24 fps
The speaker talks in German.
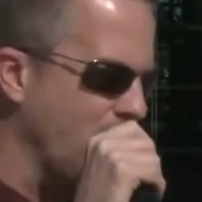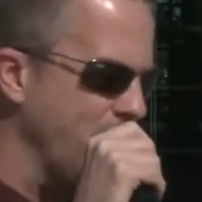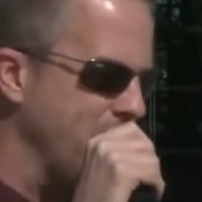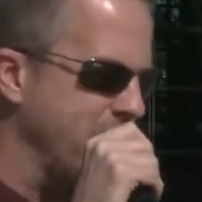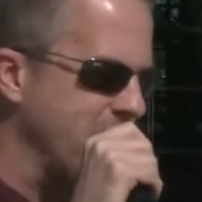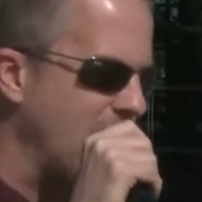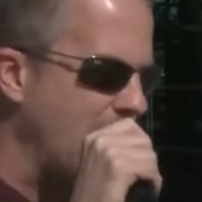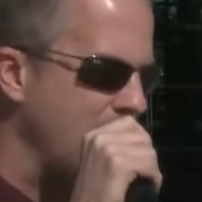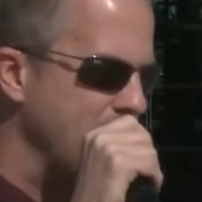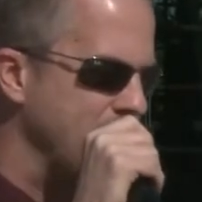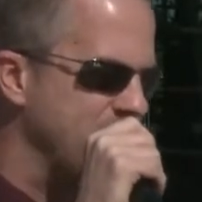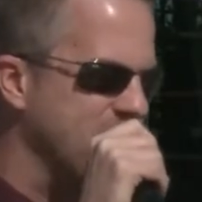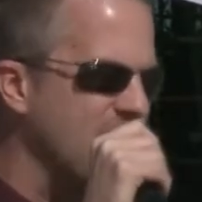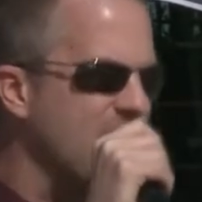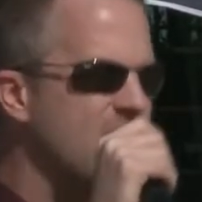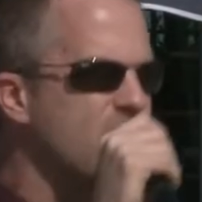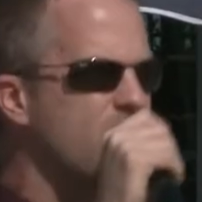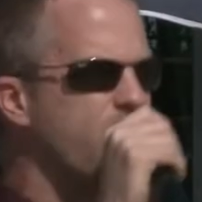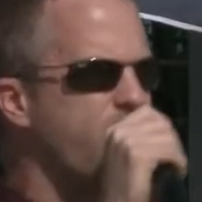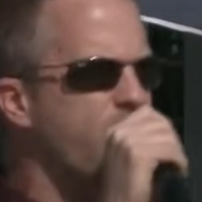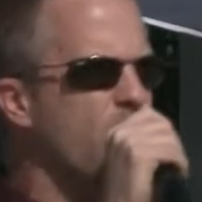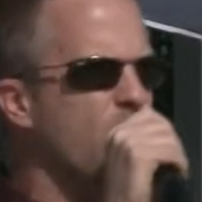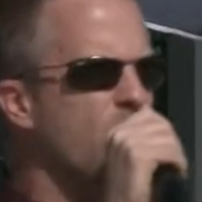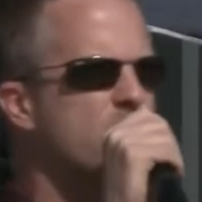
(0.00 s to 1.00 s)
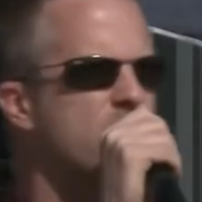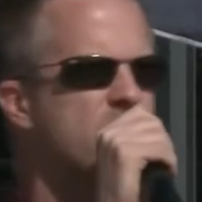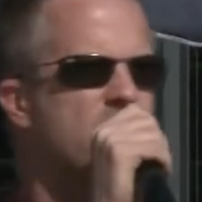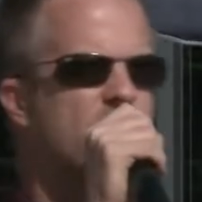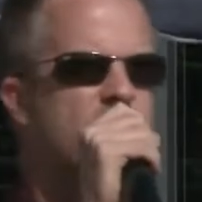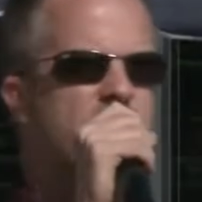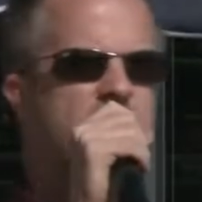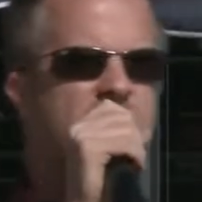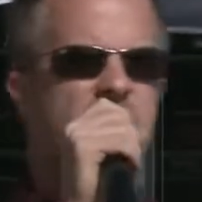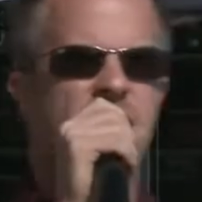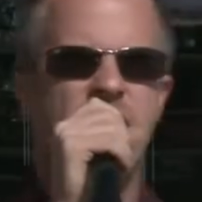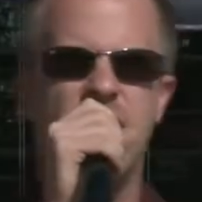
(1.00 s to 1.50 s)
auch mit einem
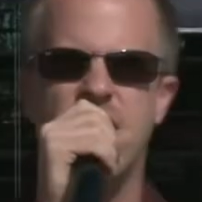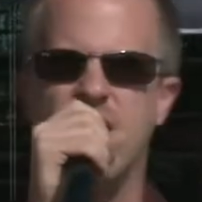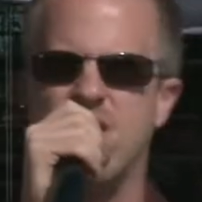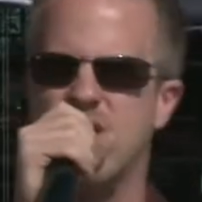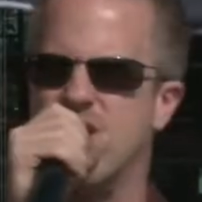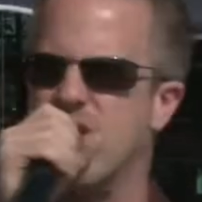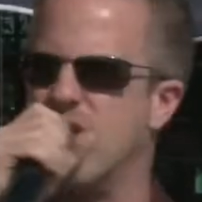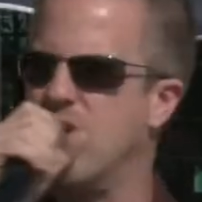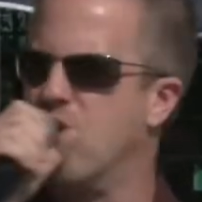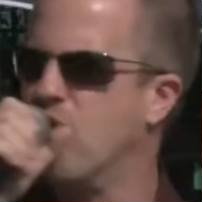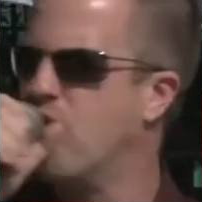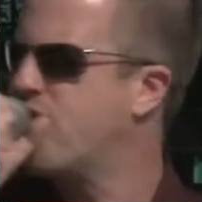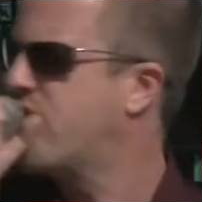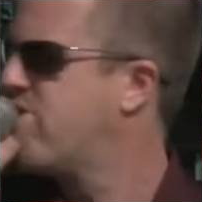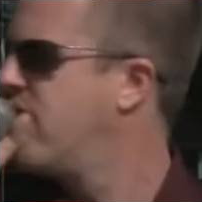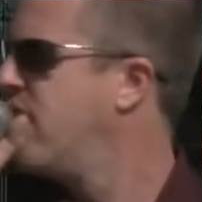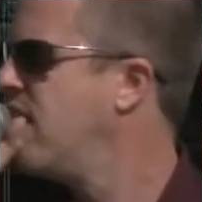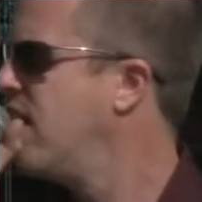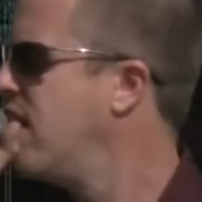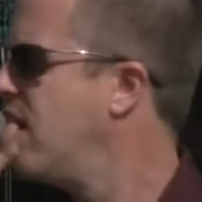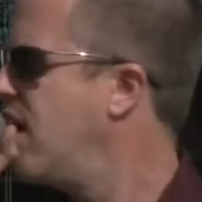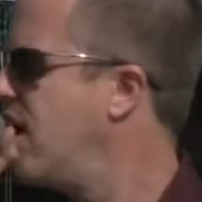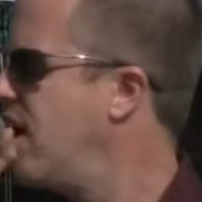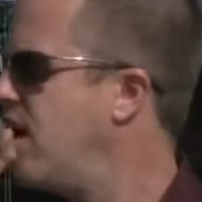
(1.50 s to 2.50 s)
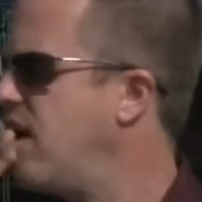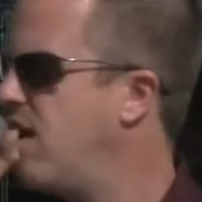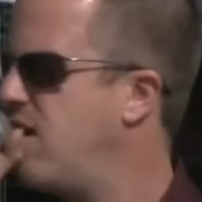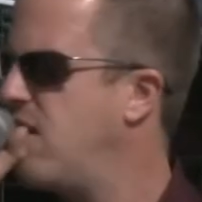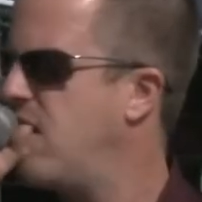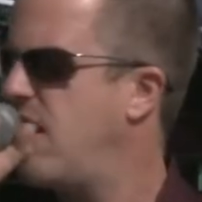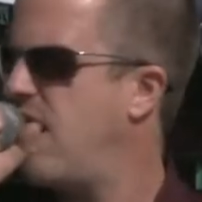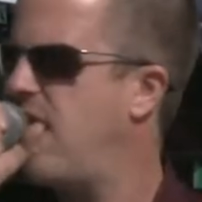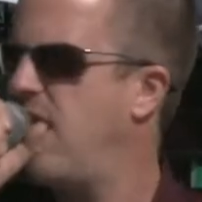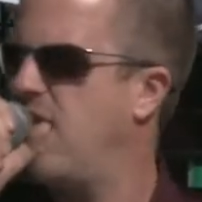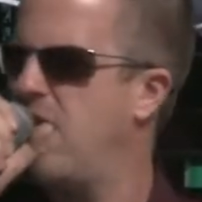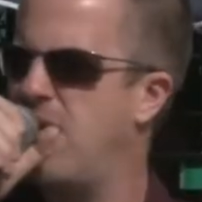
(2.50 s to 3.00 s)
Tankflugzeug in der Luft äh,
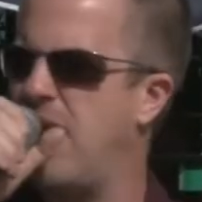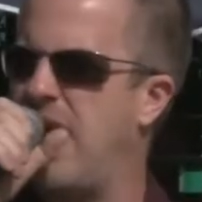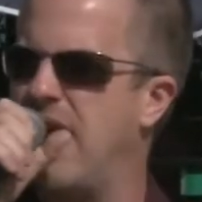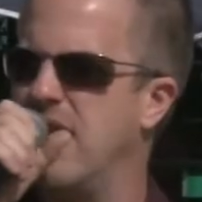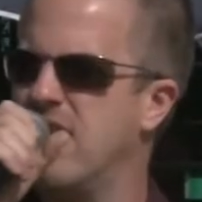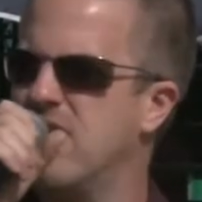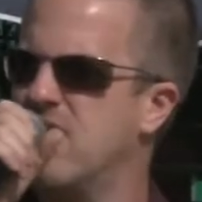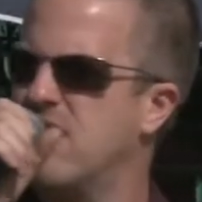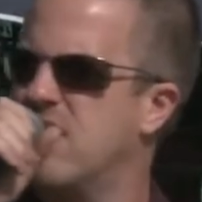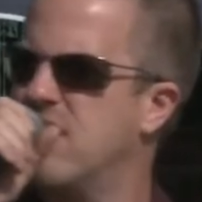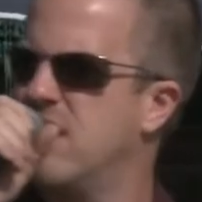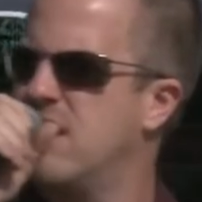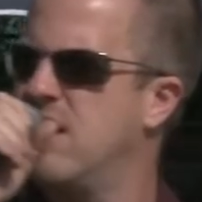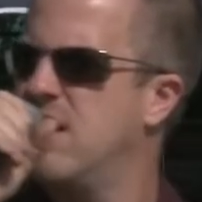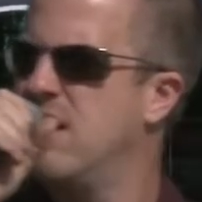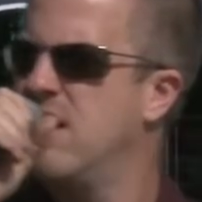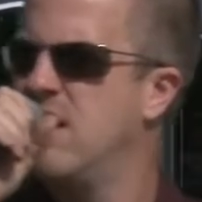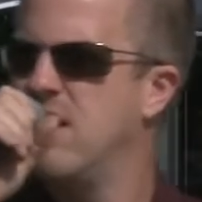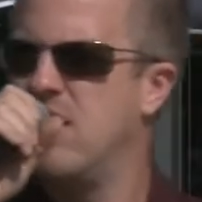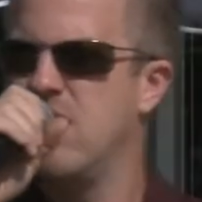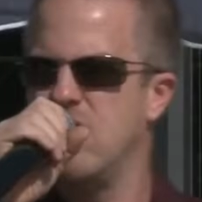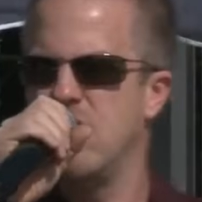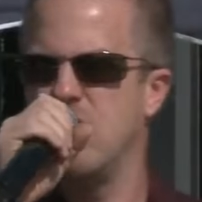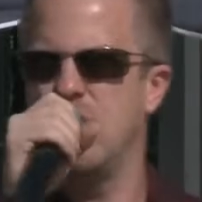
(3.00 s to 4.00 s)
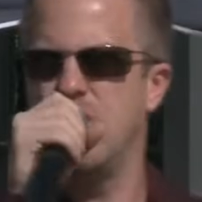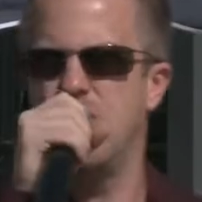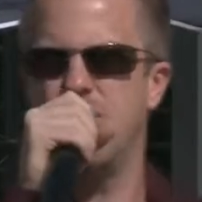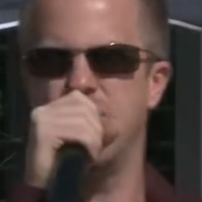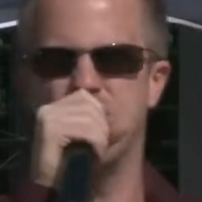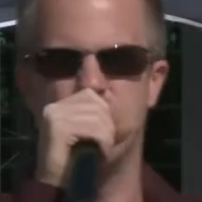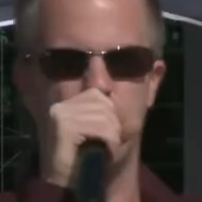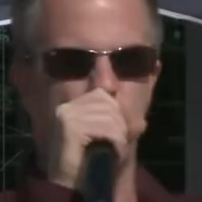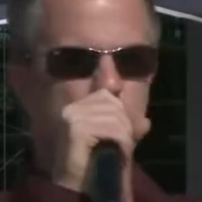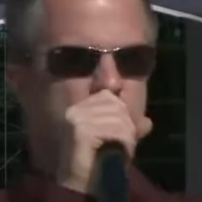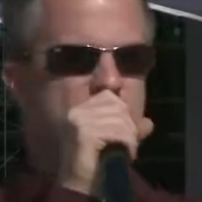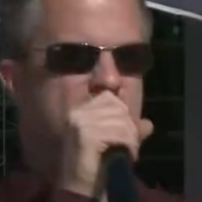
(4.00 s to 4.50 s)
äh, andere äh,
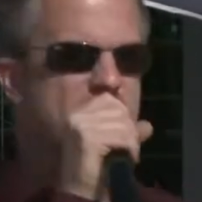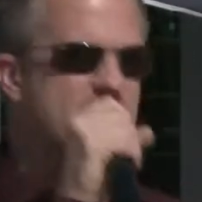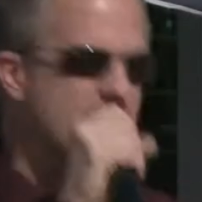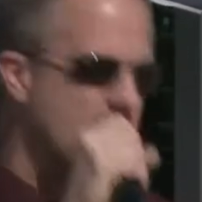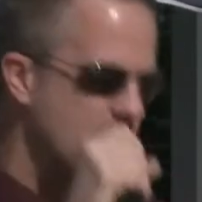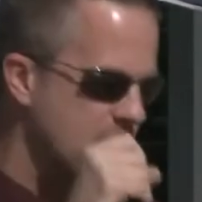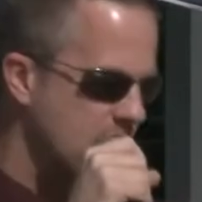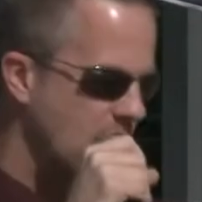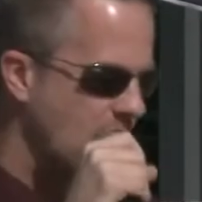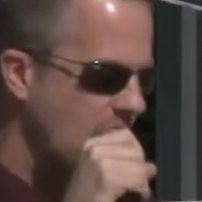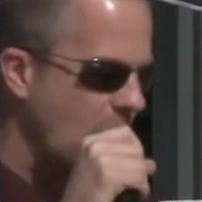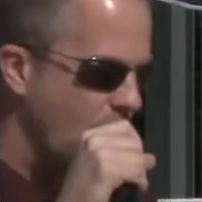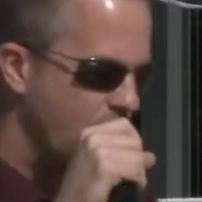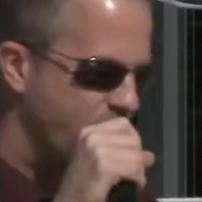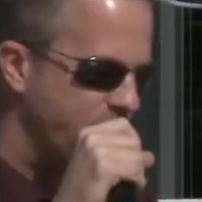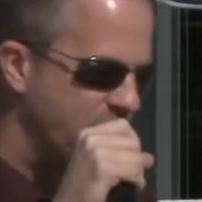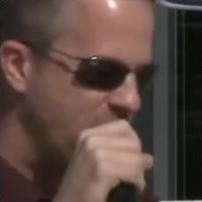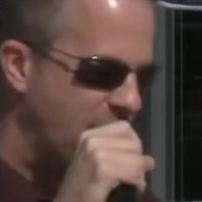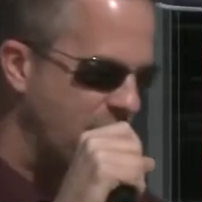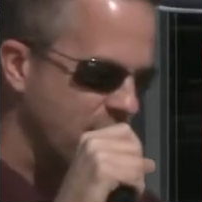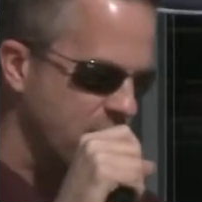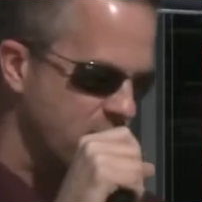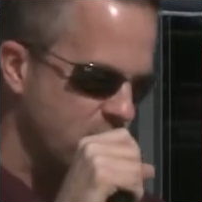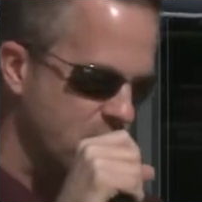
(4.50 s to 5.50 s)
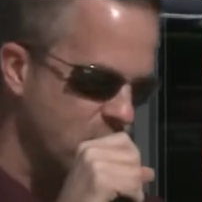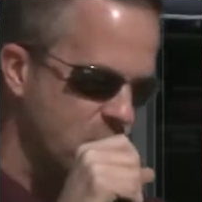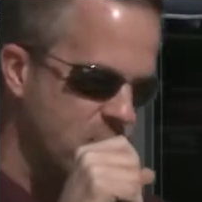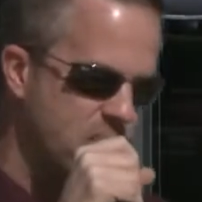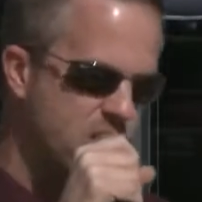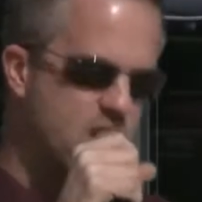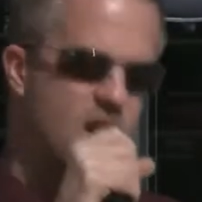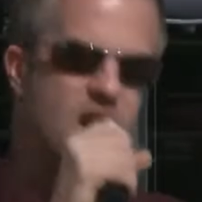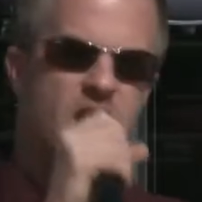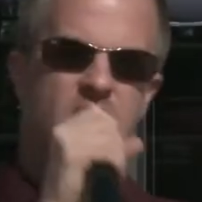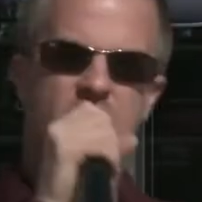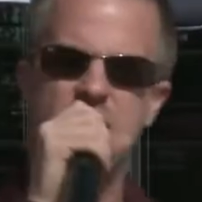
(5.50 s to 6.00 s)
Düsenjäger aufladen
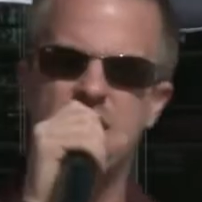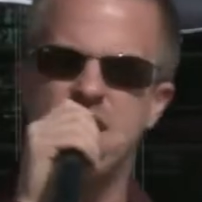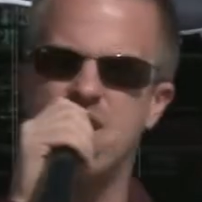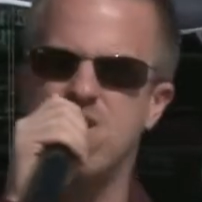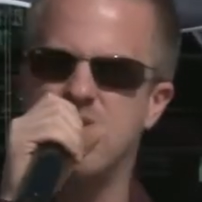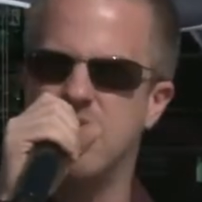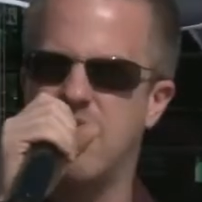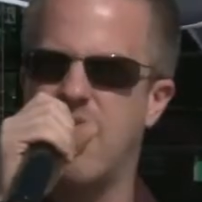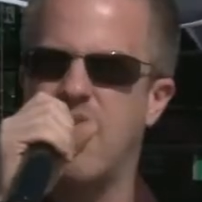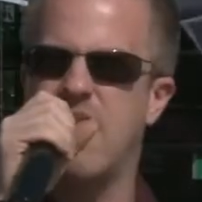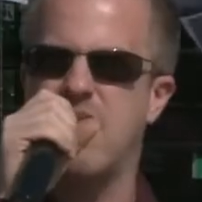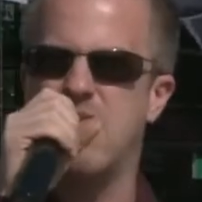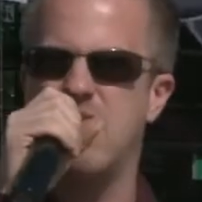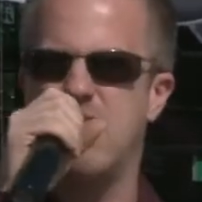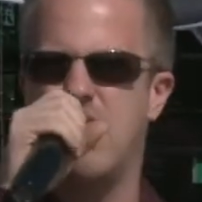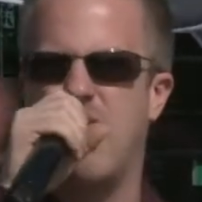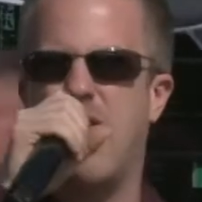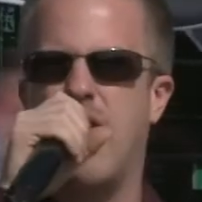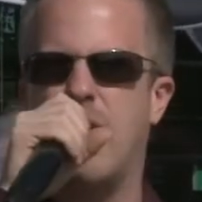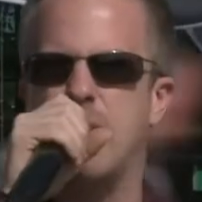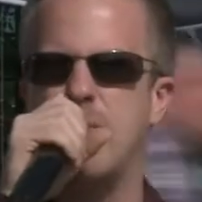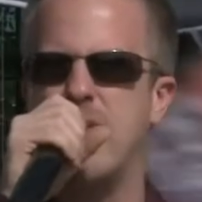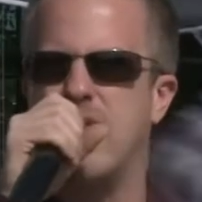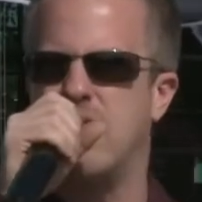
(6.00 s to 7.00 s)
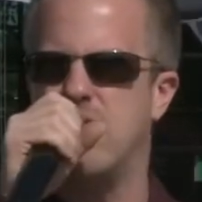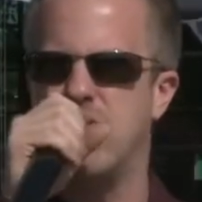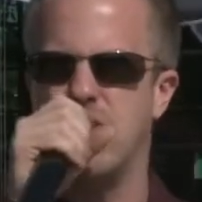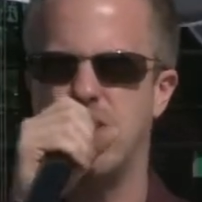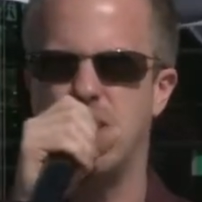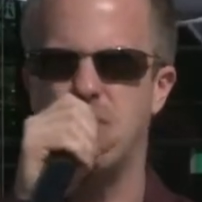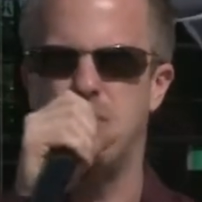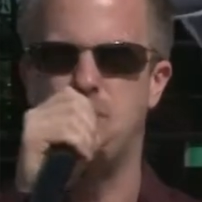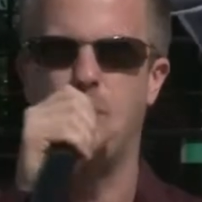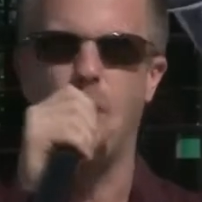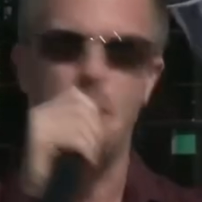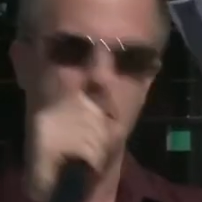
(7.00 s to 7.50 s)
können, die dann aber
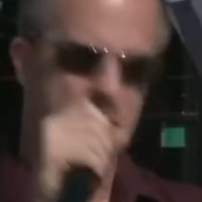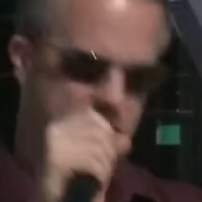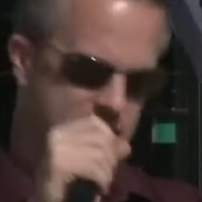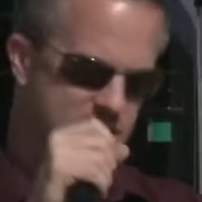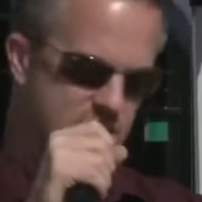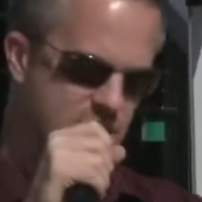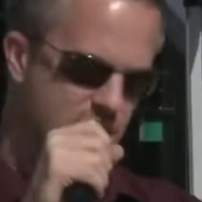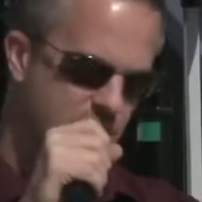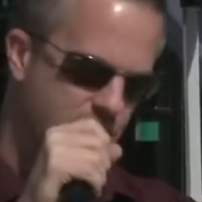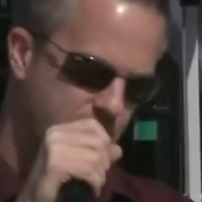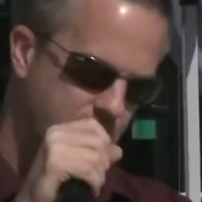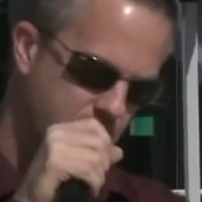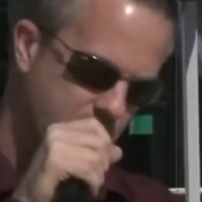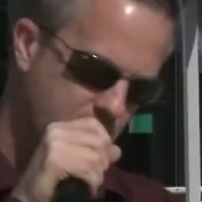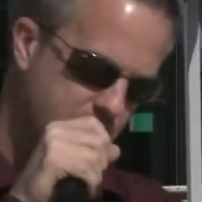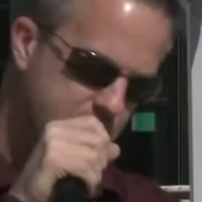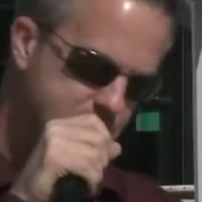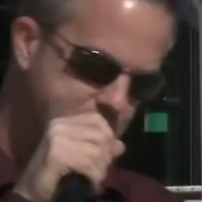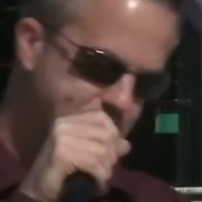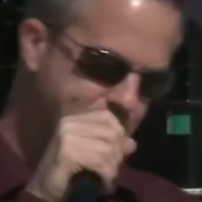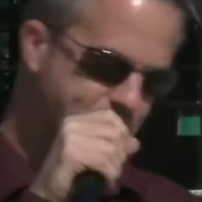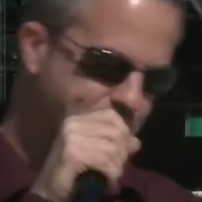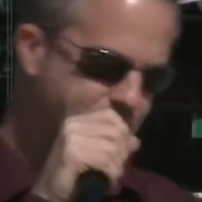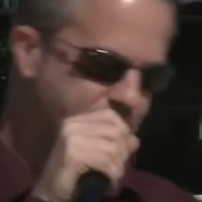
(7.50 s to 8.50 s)
äh, bombardieren. Ja?